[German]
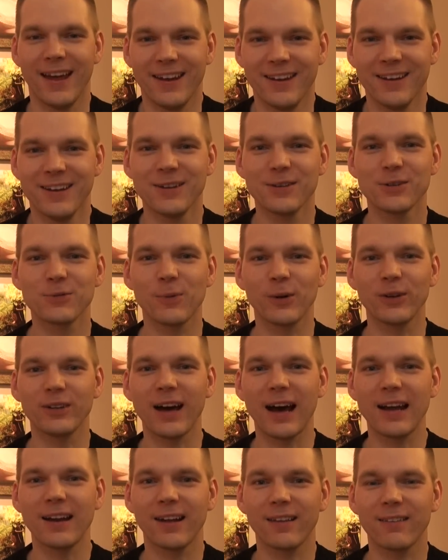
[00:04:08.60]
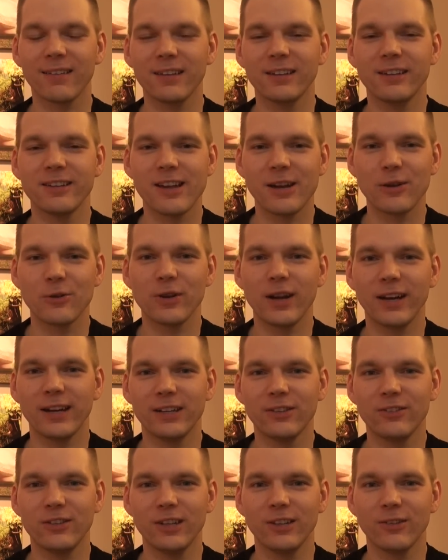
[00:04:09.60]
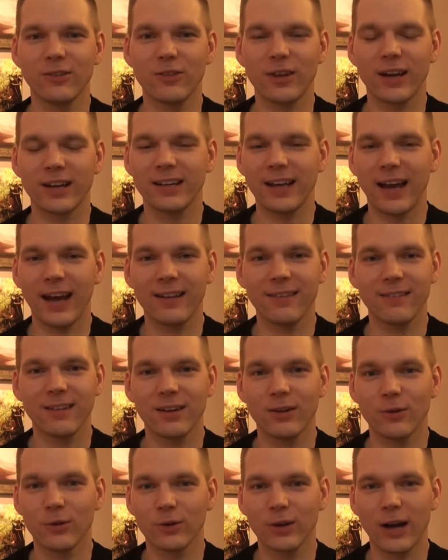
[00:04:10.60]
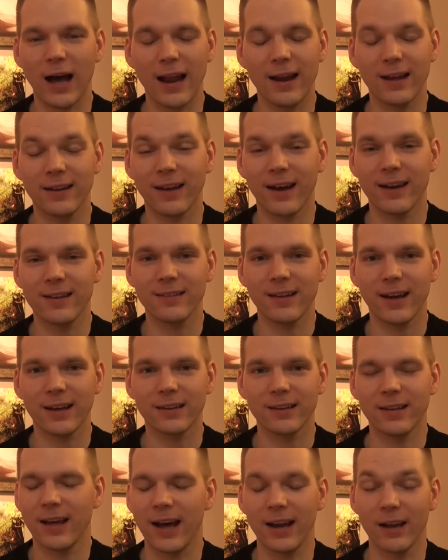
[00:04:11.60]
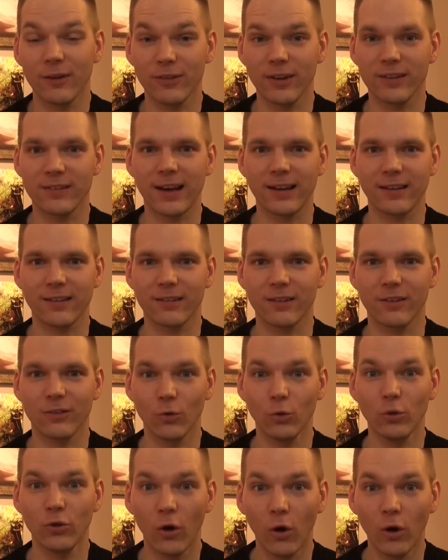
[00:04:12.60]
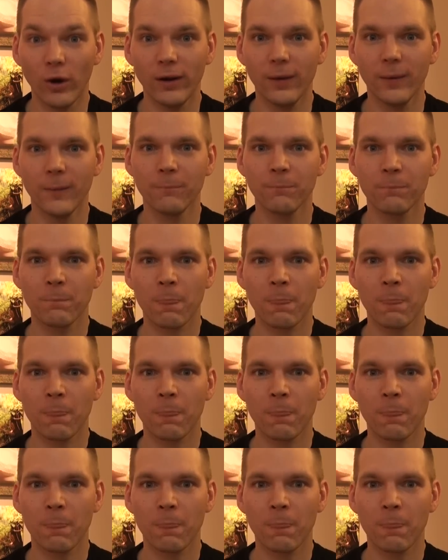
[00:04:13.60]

Denn spontan hat sich Nintendo dann entschieden zu sagen, die Einsendungen aller drei Seiten, aller vier Seiten sind so toll.